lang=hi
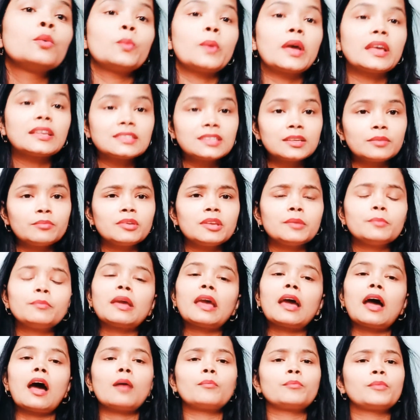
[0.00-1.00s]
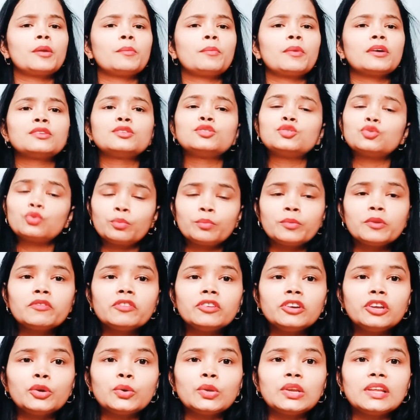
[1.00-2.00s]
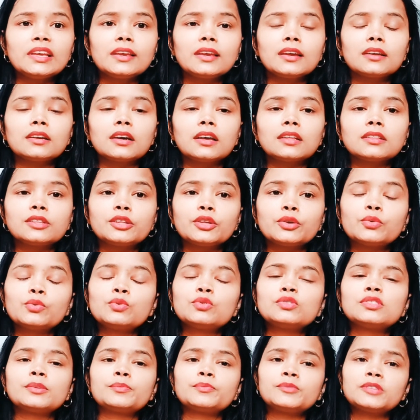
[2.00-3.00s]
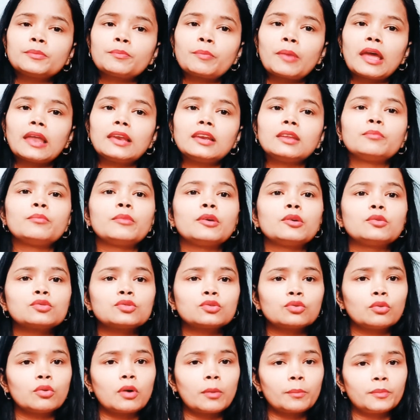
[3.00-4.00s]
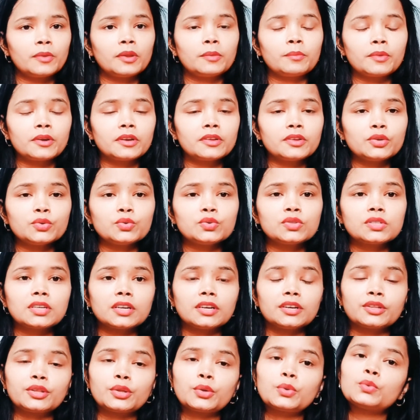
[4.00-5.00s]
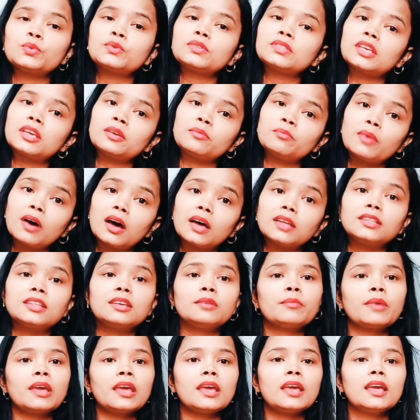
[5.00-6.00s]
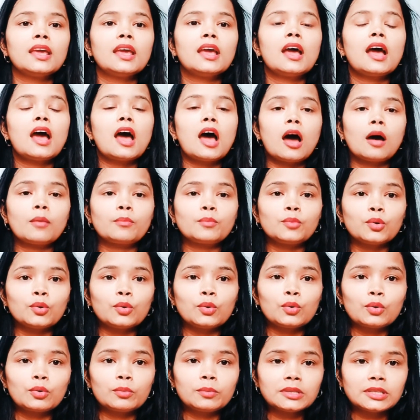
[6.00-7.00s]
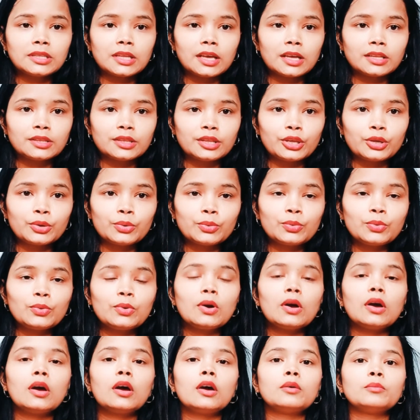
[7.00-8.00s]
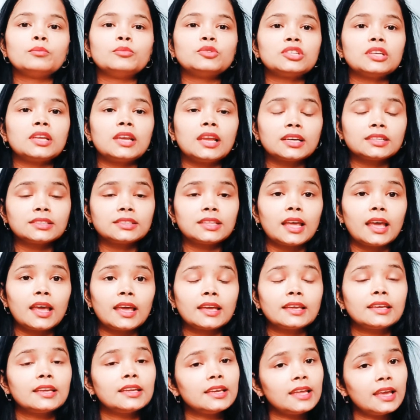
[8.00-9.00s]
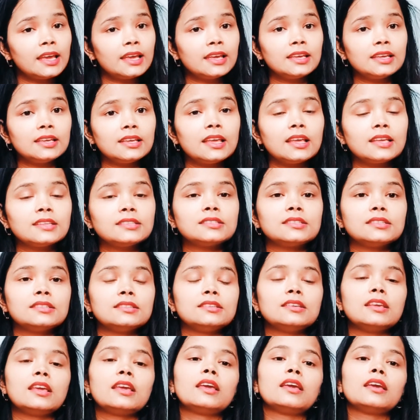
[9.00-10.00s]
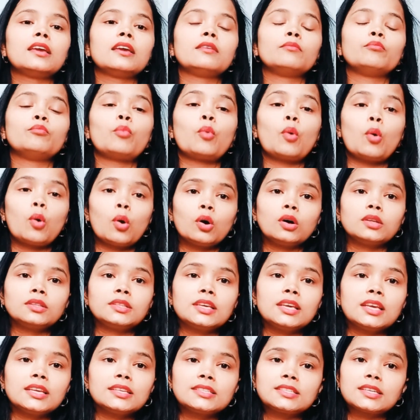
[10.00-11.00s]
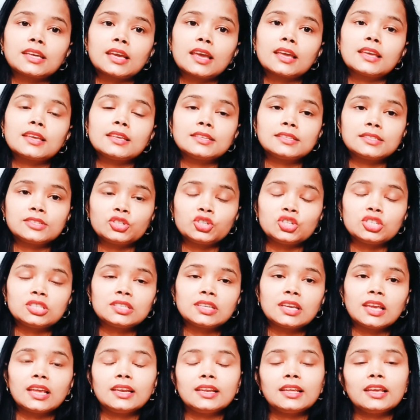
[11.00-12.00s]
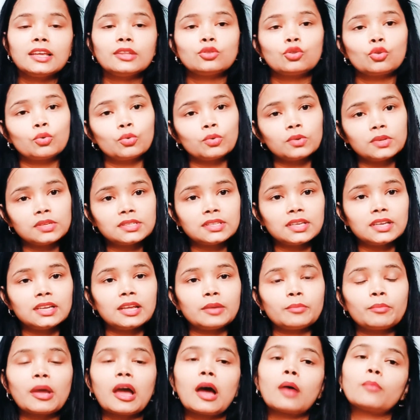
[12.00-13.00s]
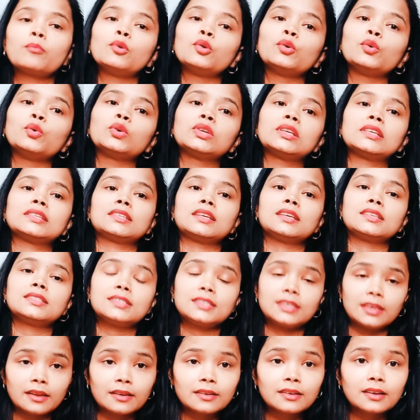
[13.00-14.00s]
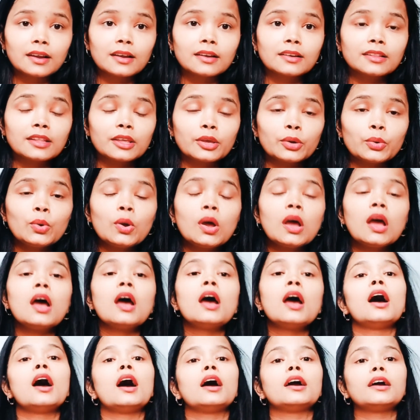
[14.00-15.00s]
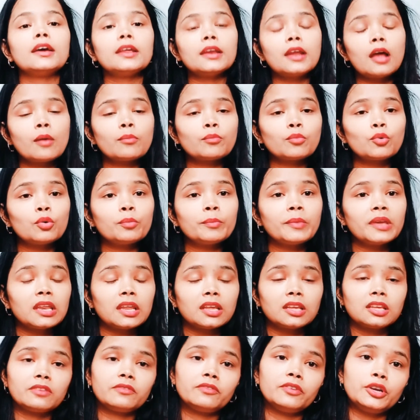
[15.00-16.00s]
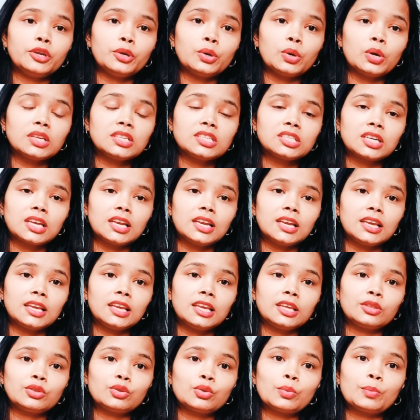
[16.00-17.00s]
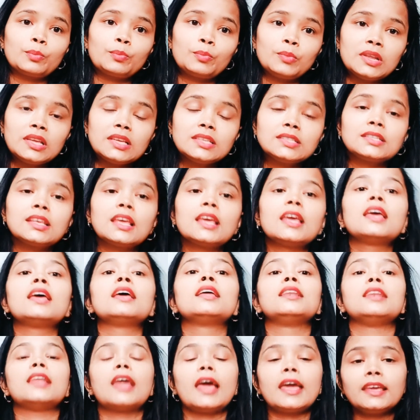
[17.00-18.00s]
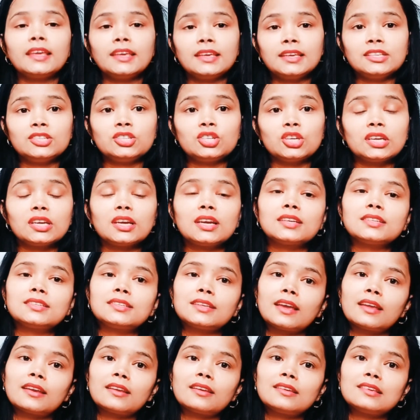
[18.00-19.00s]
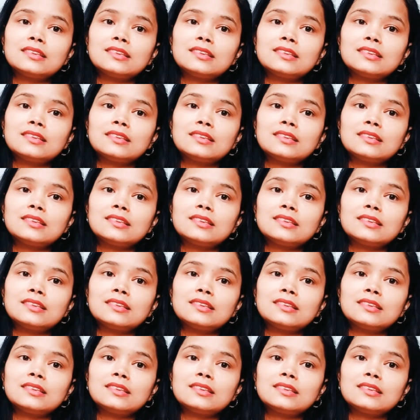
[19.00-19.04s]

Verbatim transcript: वैसे भी मैं आपके पास जो भी वीडियो लेकर आती हूँ सबसे पहले मैं उसको अपने पर यूज़ करती हूँ उसके बाद ही मैं आप लोगों को बताती हूँ मुझे लगता है कि नहीं ये ये बहुत ही अच्छा है इस चीज़ के लिए तो इसीलिए मैं आप लोगों के साथ शेयर करती हूँ अगर आपको मेरा ये वीडियो अच्छा लगे तो प्लीज़ लाइक कीजिएगा शेयर